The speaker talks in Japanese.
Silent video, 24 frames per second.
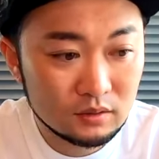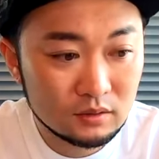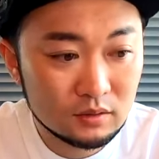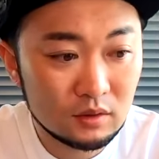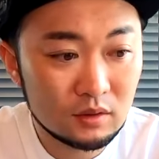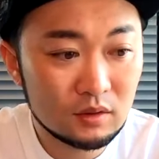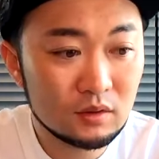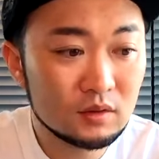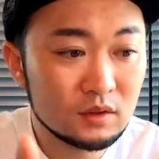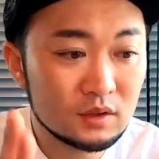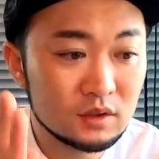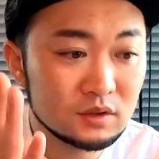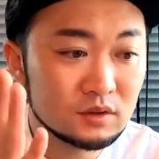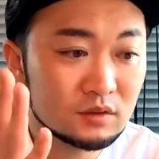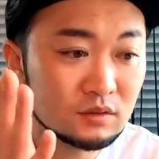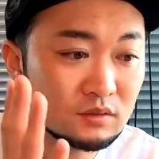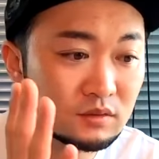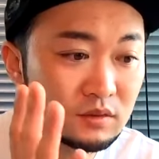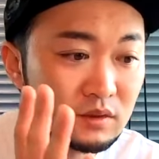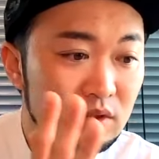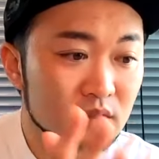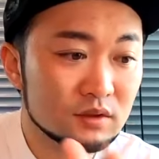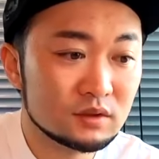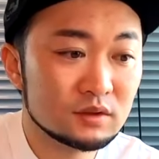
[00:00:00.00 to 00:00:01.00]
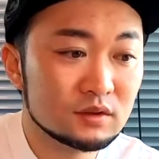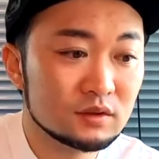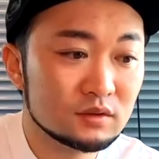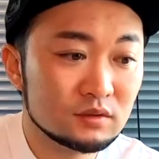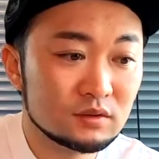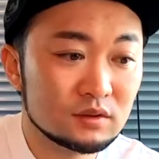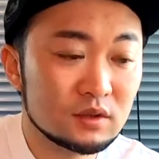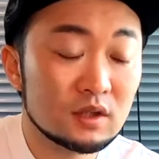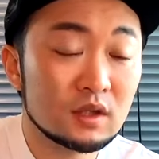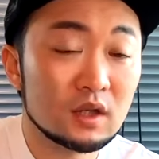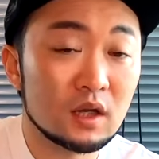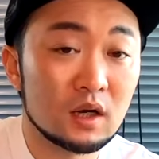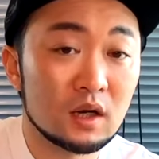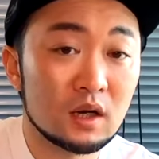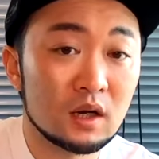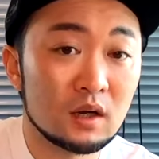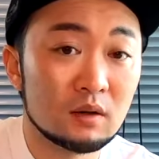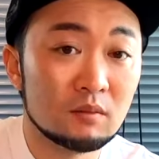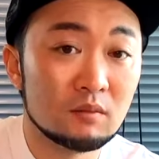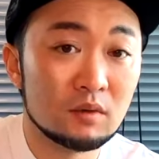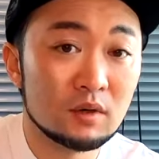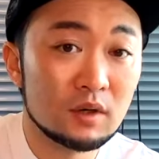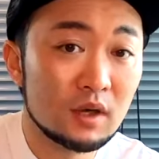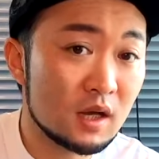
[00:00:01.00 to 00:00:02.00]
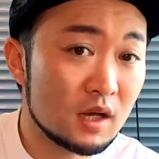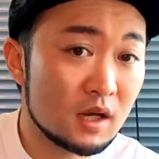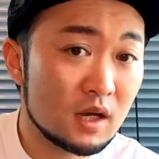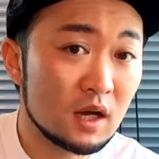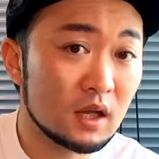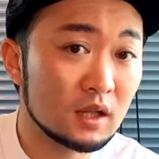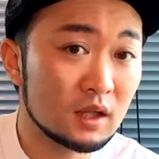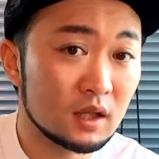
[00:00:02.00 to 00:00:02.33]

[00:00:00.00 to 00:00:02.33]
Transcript: それに直接言ってたら、もう喧